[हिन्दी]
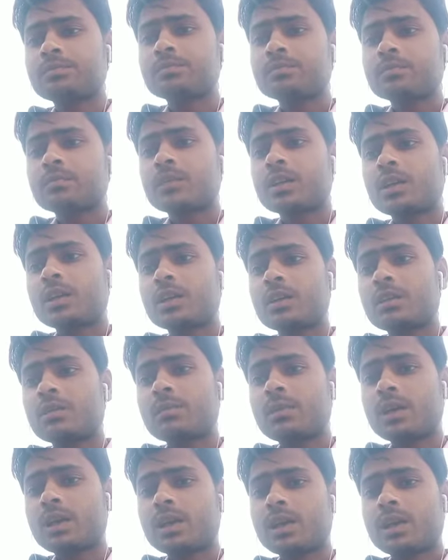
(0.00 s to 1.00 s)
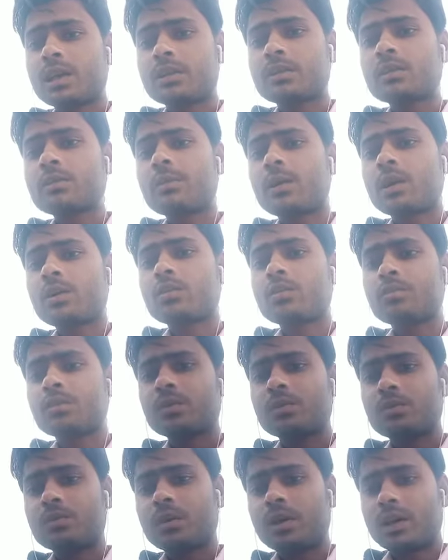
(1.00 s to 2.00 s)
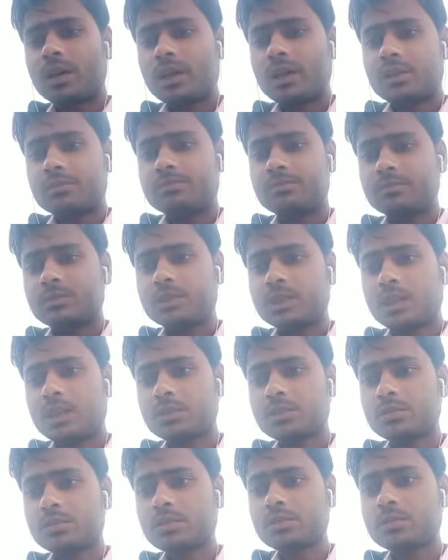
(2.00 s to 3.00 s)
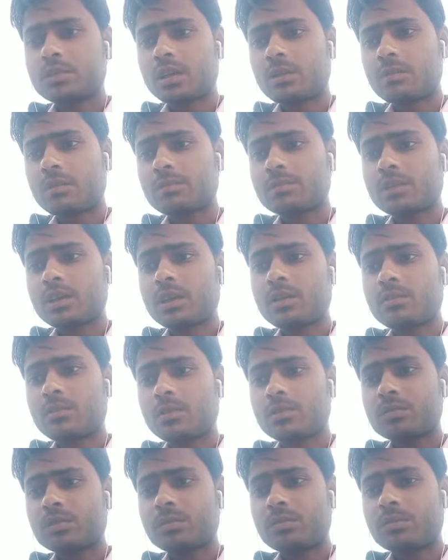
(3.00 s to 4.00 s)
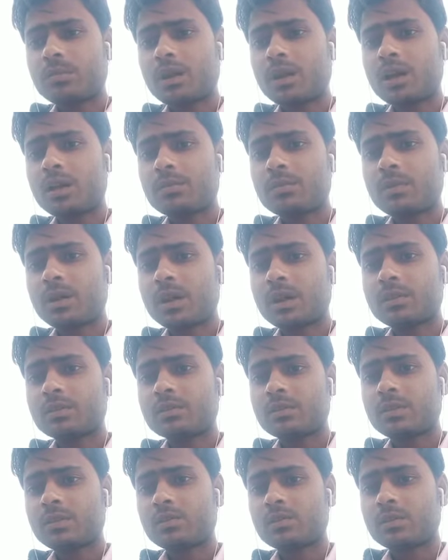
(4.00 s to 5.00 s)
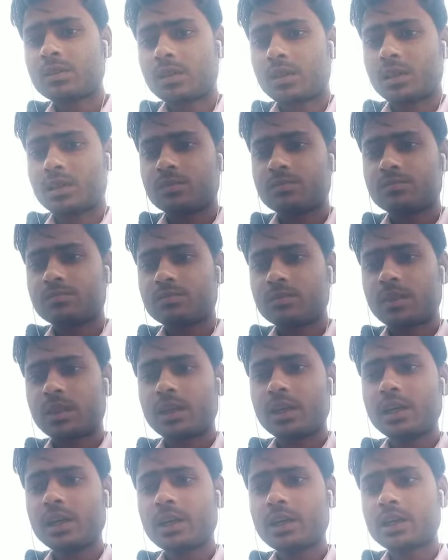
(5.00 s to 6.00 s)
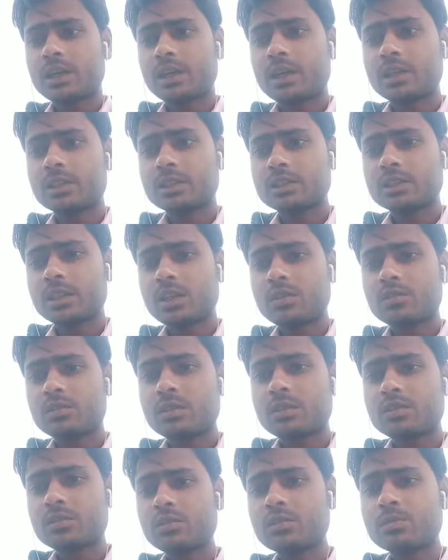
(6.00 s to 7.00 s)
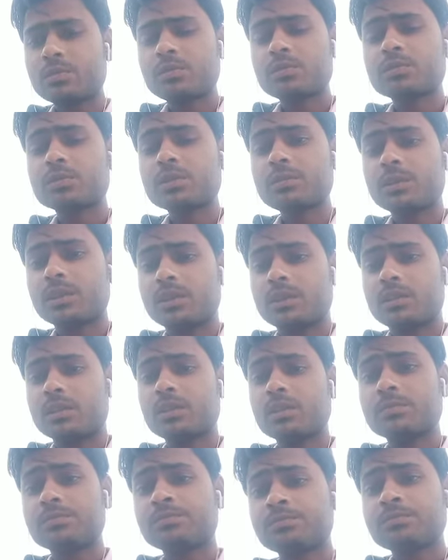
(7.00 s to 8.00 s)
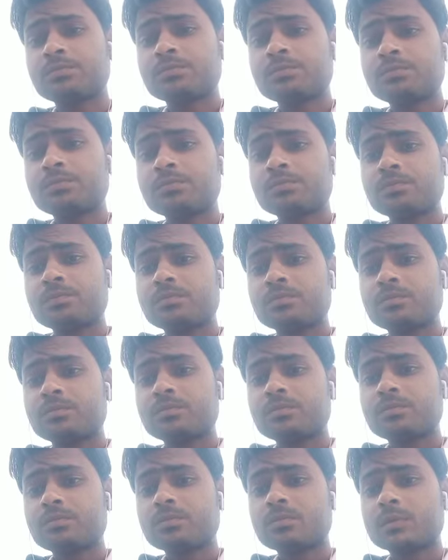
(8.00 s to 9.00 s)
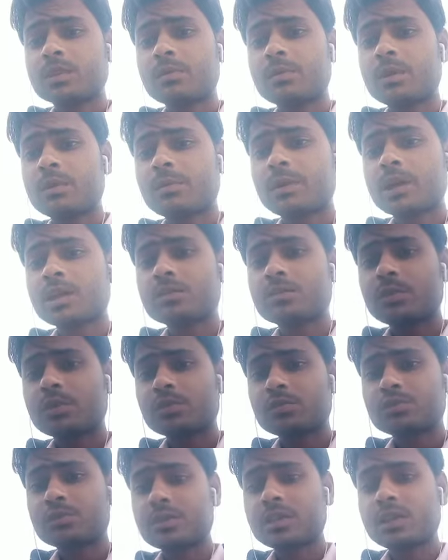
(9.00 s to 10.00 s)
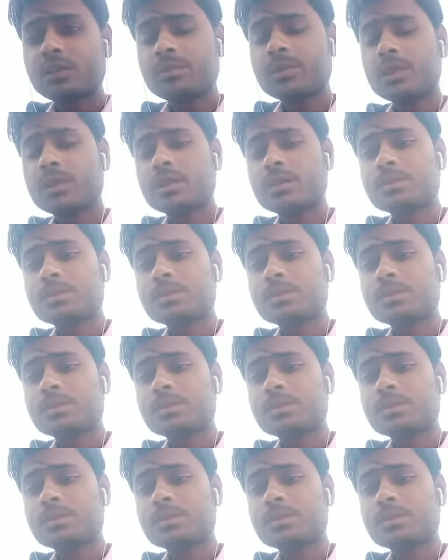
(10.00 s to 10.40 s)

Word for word: का निर्माण ऐसे भागों में हुआ है जहाँ शुष्क एवं तर मौसमवार बारिश से होता है यह लेटेराइट चट्टानों की टूट फूट से बनती है नंबर पाँच मरुस्थलीय मिट्टी